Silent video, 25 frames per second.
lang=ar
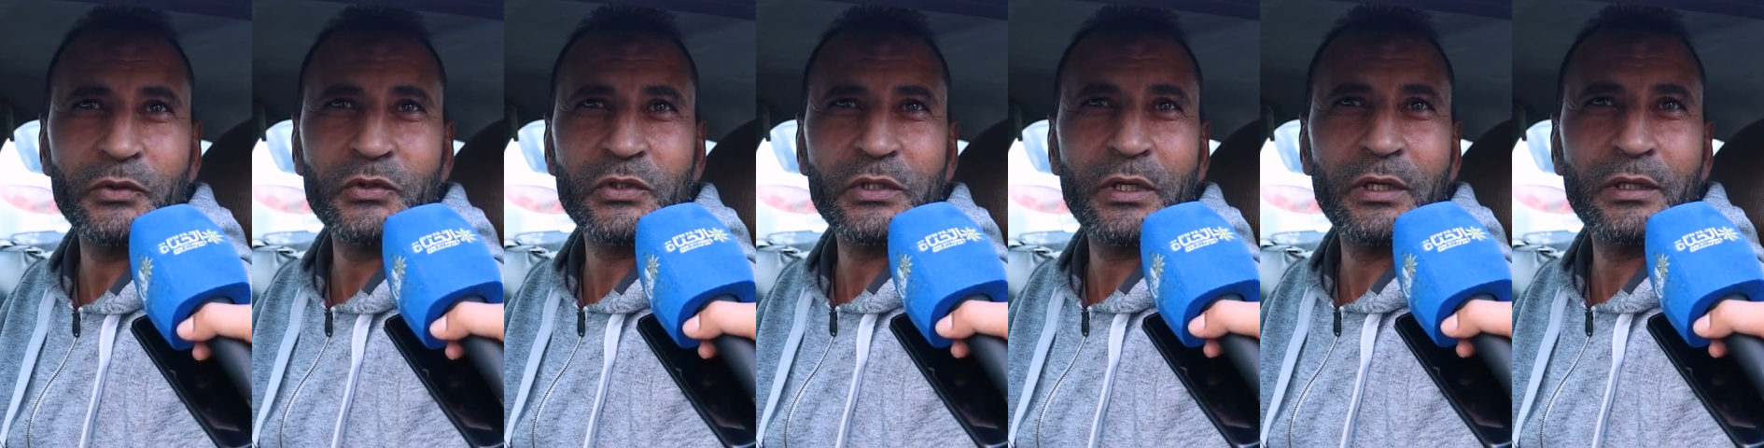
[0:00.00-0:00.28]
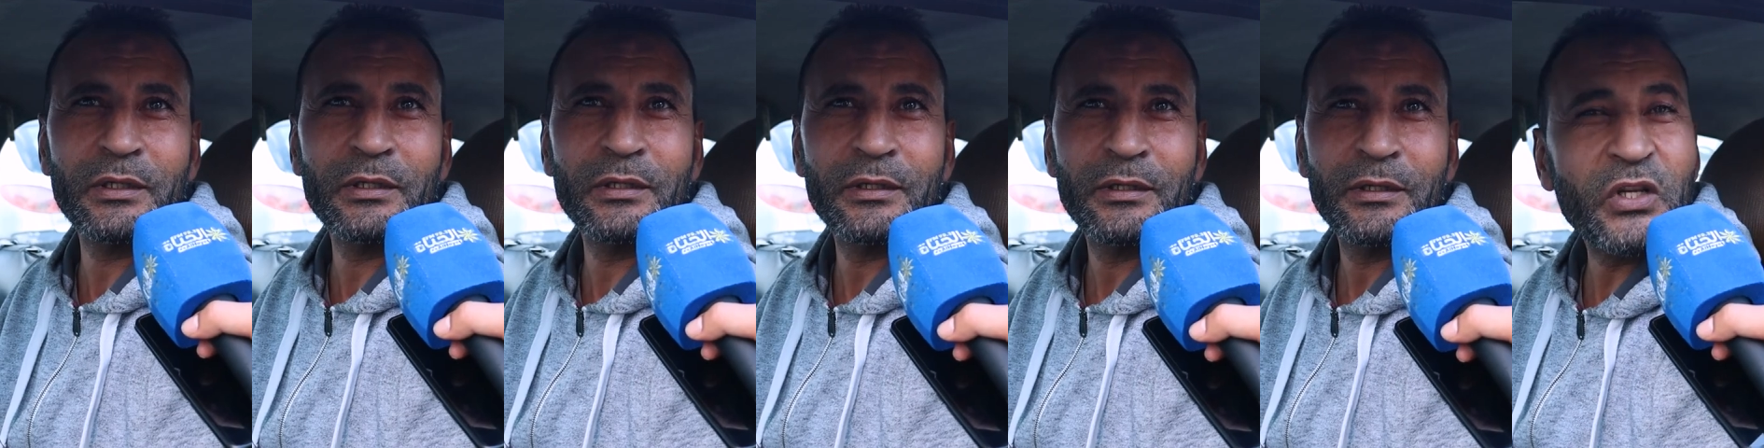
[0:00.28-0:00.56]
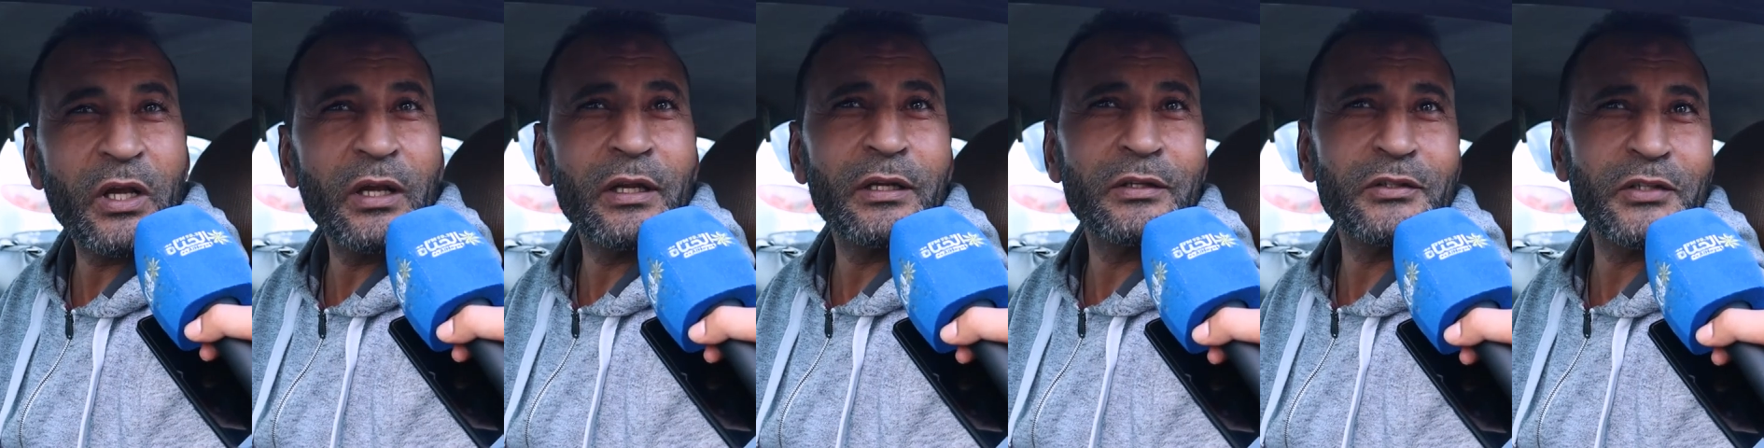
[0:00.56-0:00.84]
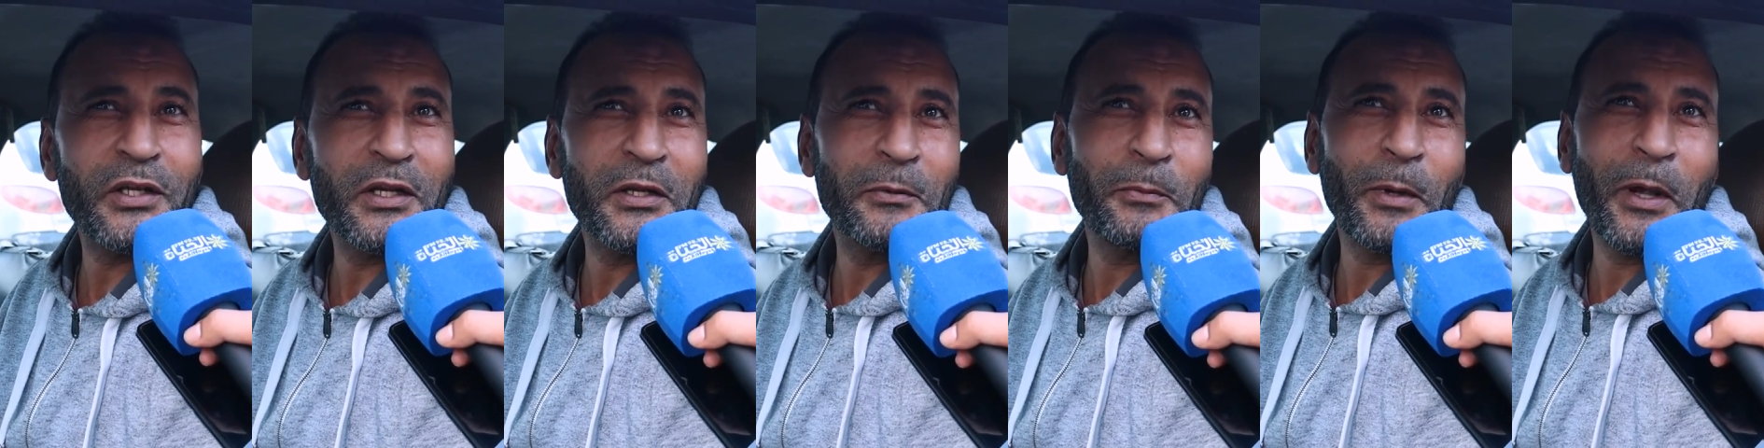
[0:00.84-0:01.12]
إن شاء الله إن شاء الله إن
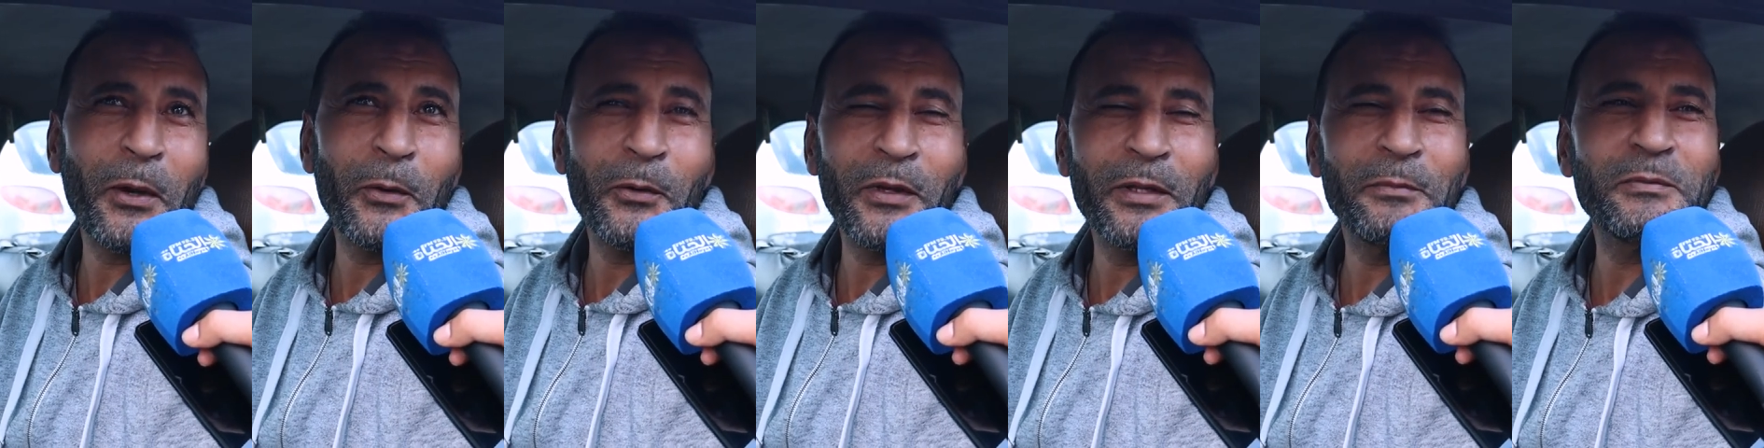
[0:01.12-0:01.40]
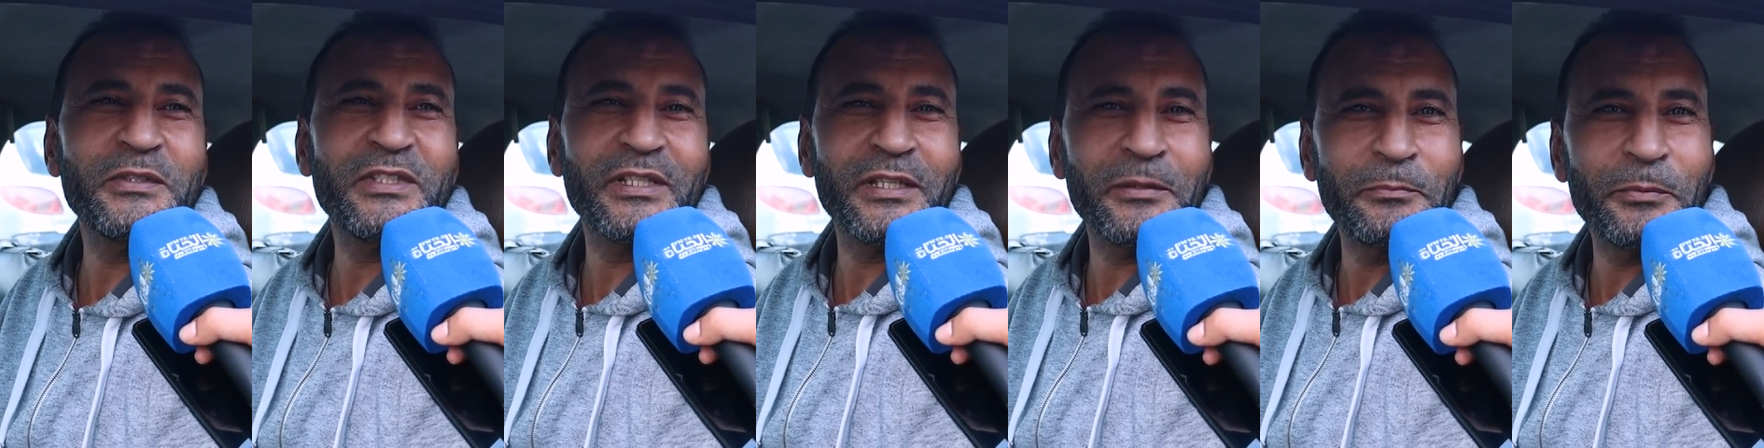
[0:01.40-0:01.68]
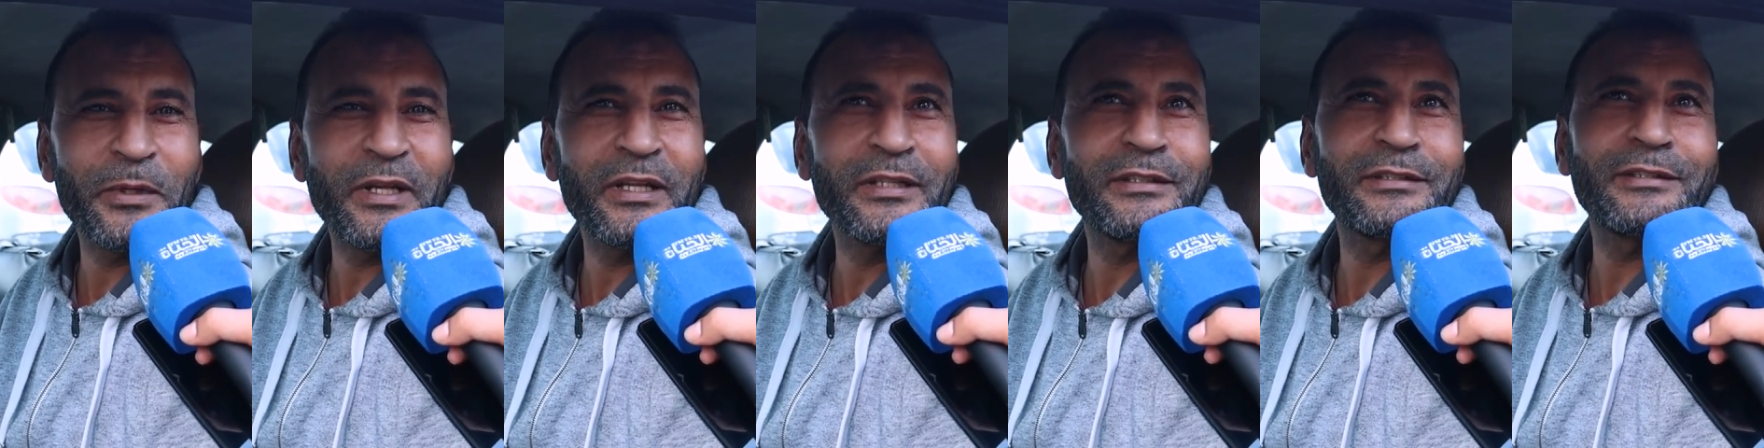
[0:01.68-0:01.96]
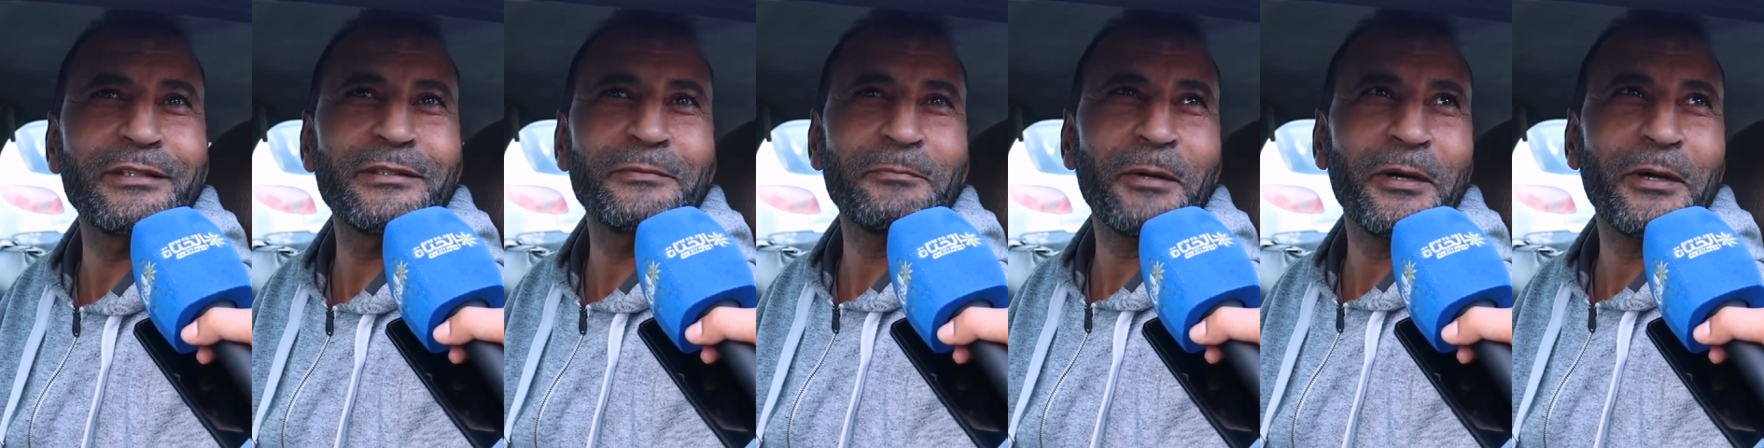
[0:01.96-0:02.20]
شاء الله بحول الله نجينا بيلانتي